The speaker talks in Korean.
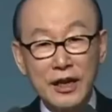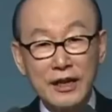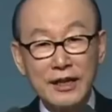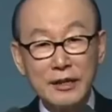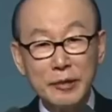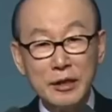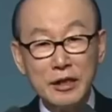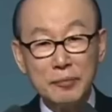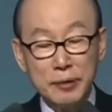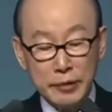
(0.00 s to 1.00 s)
하나님이
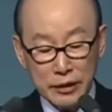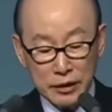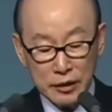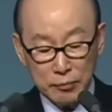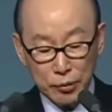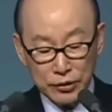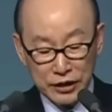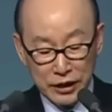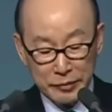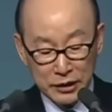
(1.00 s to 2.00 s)
기쁨의 근본
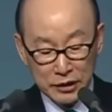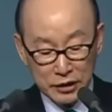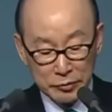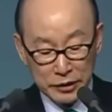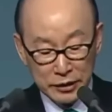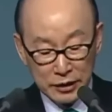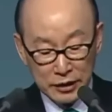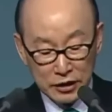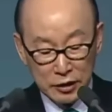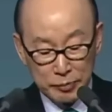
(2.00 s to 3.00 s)
셈인 것입니다.
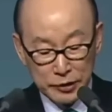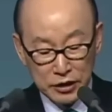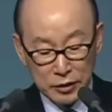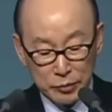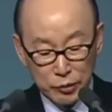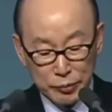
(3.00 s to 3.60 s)
시편 16편